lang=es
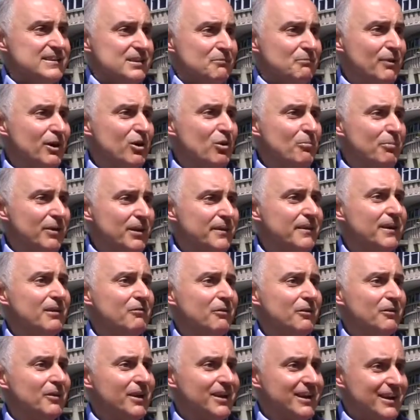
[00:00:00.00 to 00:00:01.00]
Y sin embargo, parece que
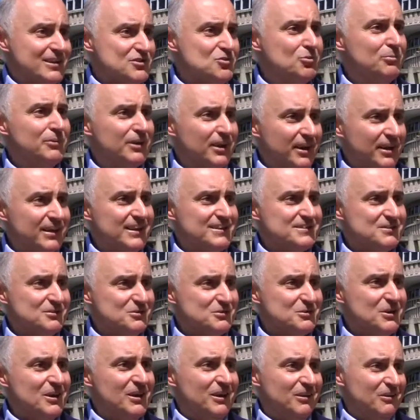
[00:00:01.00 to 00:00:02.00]
cuando hay que asumir
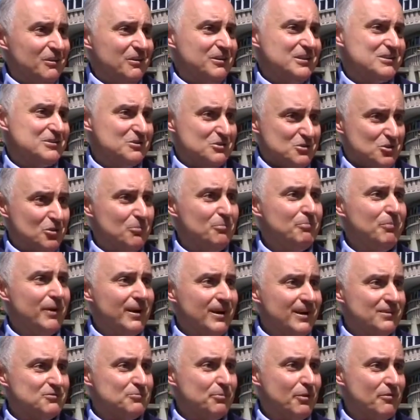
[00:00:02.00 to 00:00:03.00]
riesgos, los riesgos son
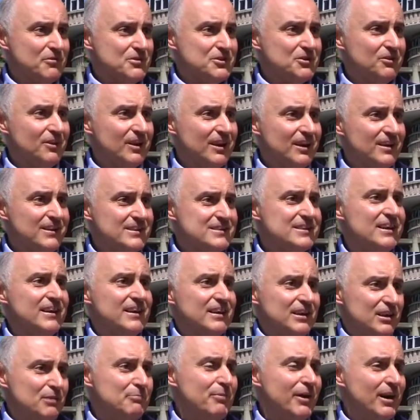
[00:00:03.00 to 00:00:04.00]
para los profesionales
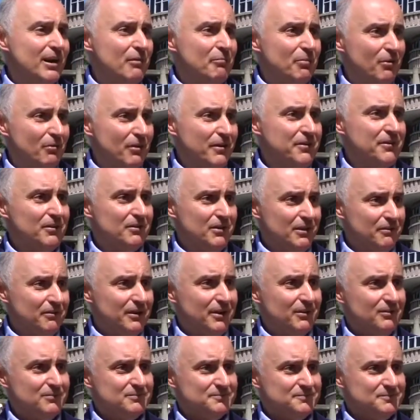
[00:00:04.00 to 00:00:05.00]
y para la población de Vigo.